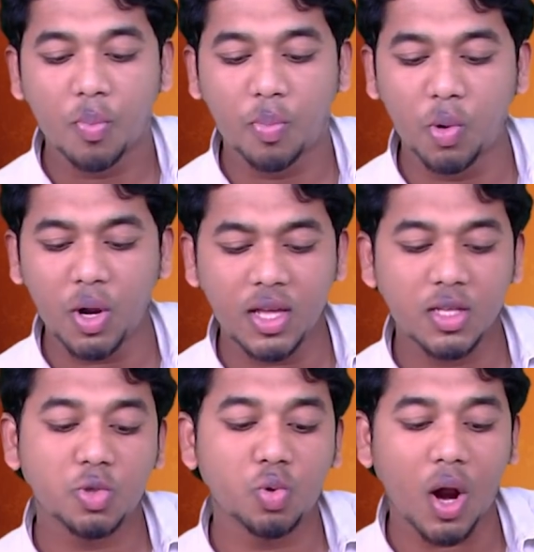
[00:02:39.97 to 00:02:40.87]
புலி
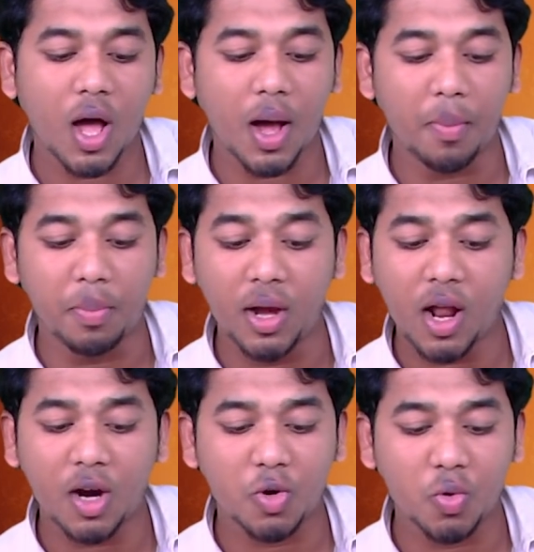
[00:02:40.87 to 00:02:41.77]
சுறா
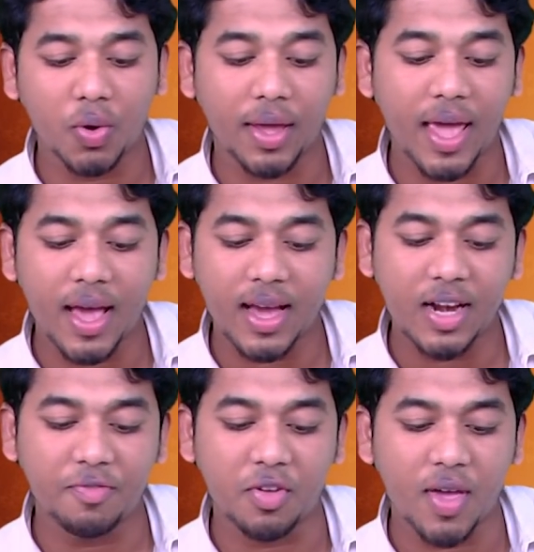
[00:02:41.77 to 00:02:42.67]
பில்லா டூ ஏகன்
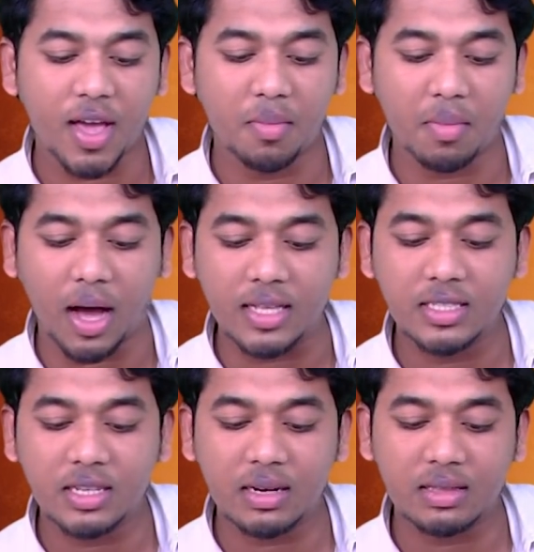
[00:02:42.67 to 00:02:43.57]
விவேகம்
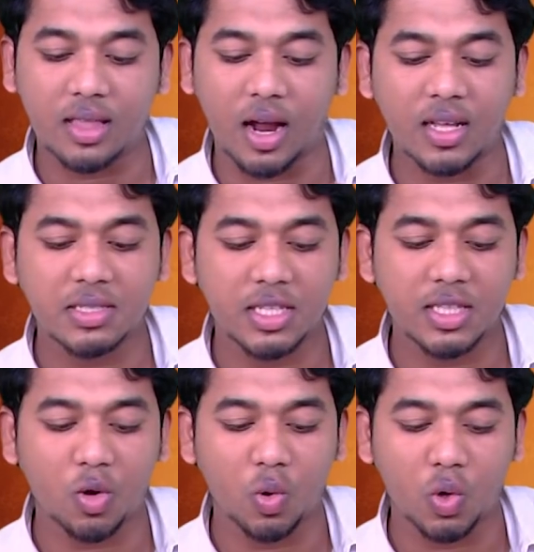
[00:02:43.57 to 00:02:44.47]
அஞ்சான் தானா
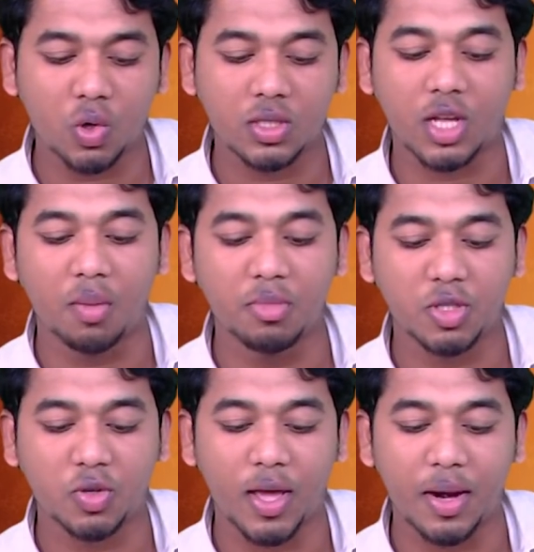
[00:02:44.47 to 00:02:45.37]
சேர்ந்த கூட்டம் சாமி
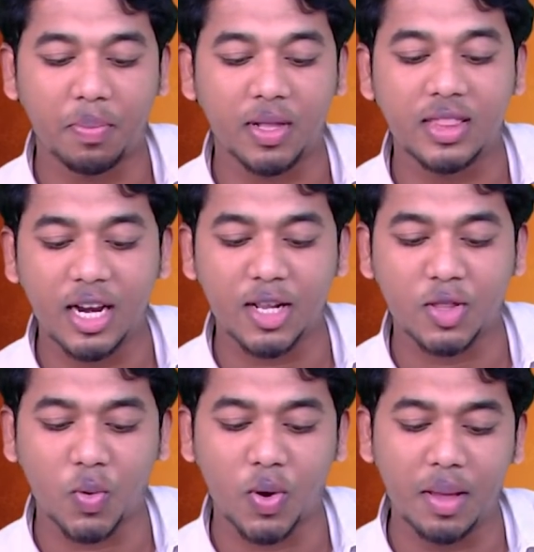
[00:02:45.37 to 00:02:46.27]
ஸ்கொயர்
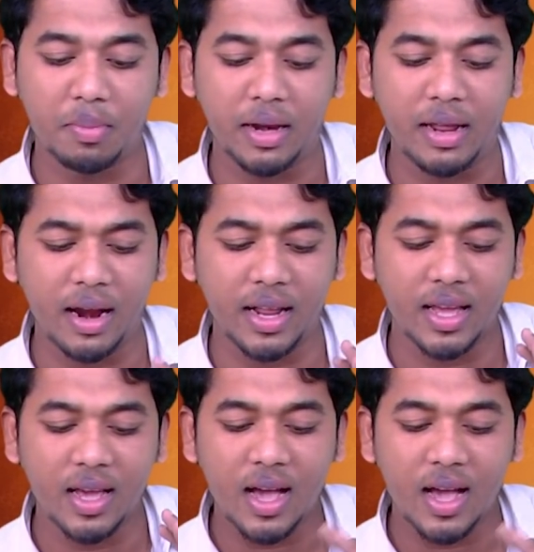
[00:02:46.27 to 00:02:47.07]
பத்துன்றதுக்குள்ள பிரியாணி